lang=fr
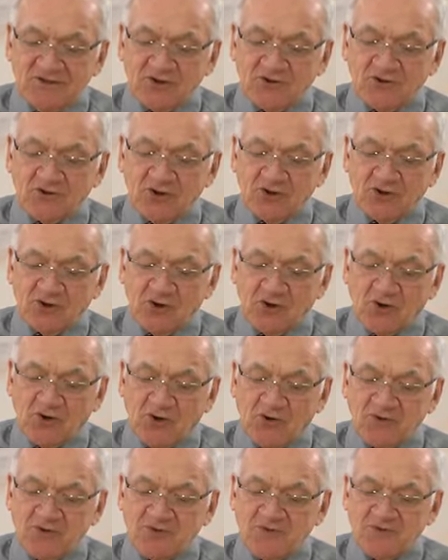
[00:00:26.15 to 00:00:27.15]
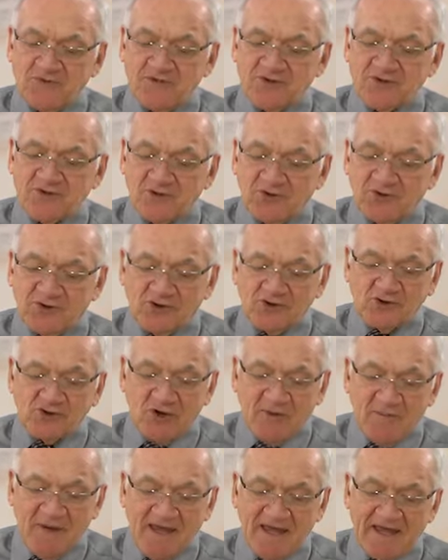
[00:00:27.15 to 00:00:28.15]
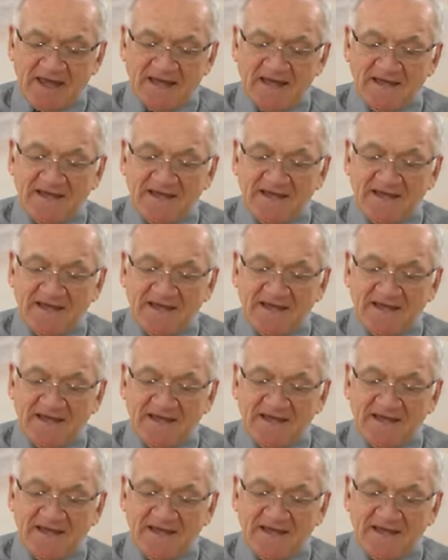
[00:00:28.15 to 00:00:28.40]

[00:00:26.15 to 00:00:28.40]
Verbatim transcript: je te conduis sur le chemin